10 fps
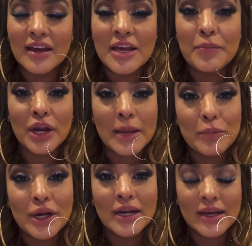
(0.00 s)
Y por
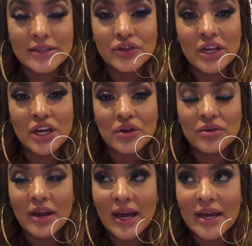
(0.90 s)
ejemplo, en el caso de
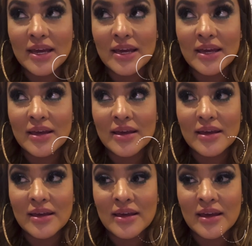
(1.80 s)
Niorca
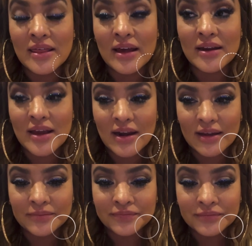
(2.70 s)
y,
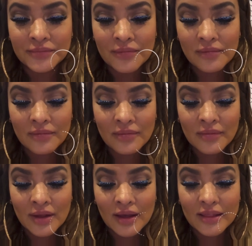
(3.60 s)
Daniela,
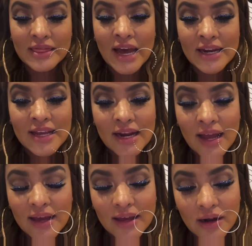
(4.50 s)

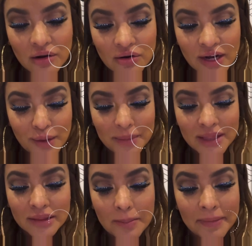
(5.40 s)
Daniela
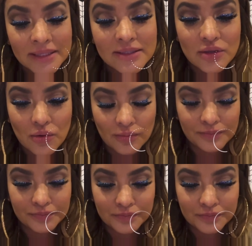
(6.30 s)
erróneamente pensó